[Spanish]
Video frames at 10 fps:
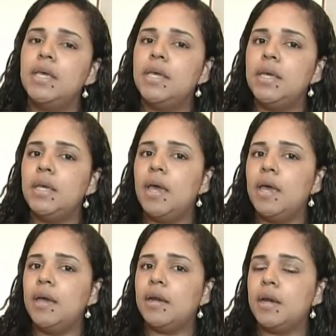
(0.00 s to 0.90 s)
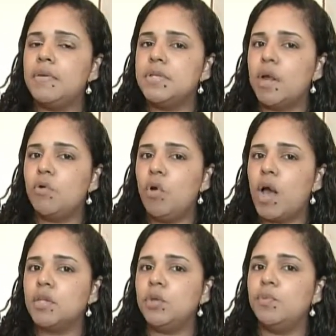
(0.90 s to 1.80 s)
y eh, revisar unos
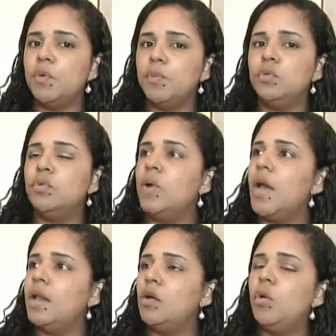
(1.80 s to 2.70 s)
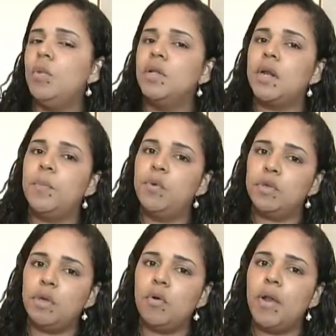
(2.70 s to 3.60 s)
casos muy puntuales como como el
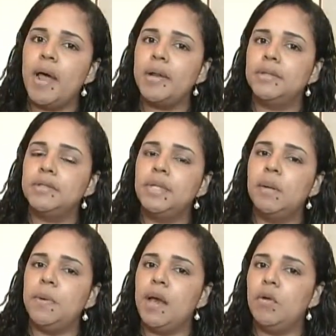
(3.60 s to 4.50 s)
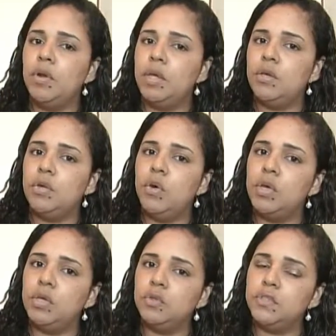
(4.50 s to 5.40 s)
transporte escolar del
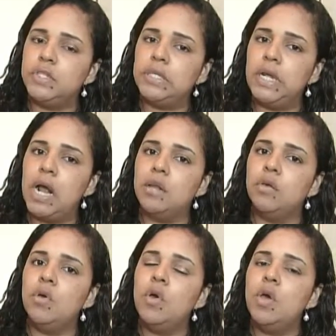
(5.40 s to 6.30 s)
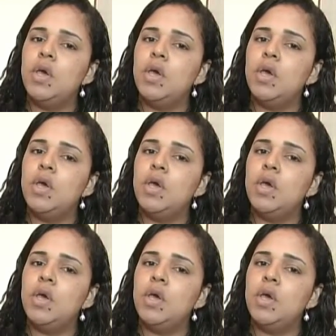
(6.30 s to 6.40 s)
megacolegio Quinto Centenario